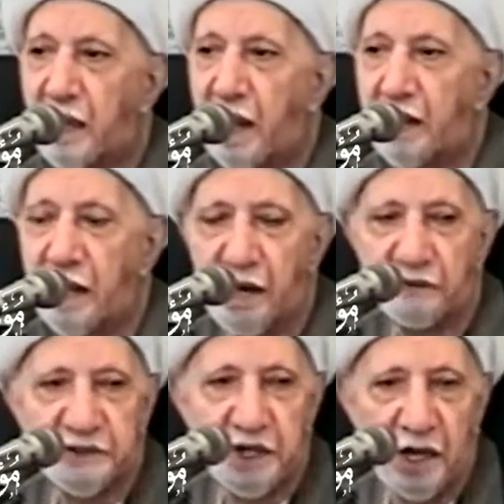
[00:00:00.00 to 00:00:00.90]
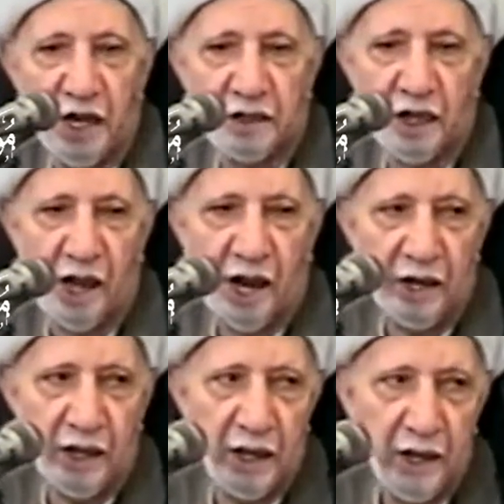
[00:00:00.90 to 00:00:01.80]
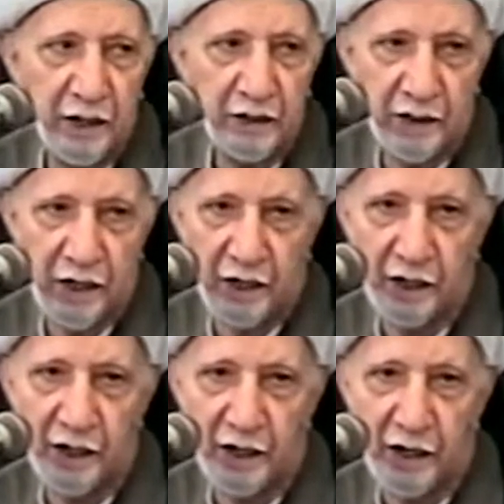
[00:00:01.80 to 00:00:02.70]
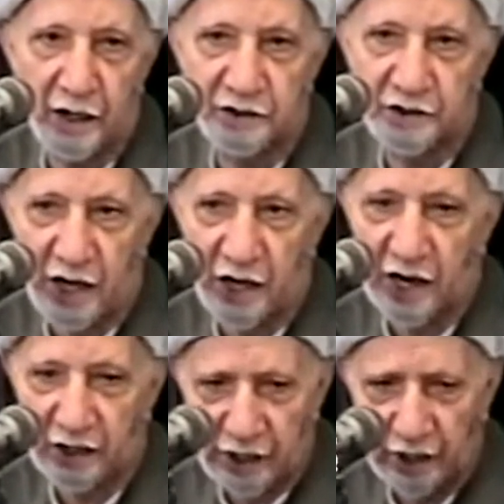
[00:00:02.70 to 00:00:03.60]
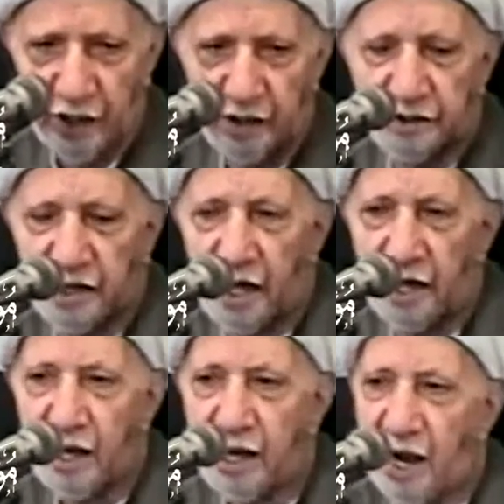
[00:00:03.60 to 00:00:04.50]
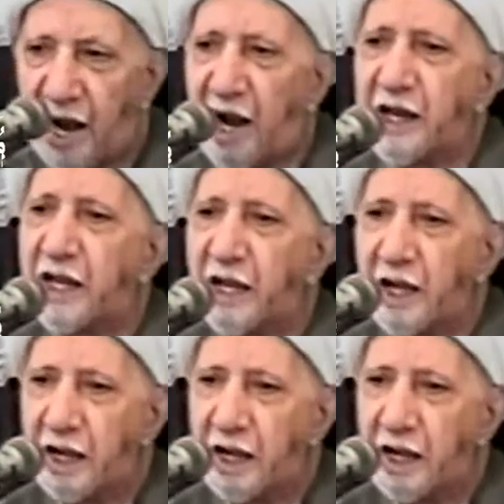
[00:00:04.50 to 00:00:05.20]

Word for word: أن النفس الناطقة حية يعني الإنسان حقيقة الإنسان حي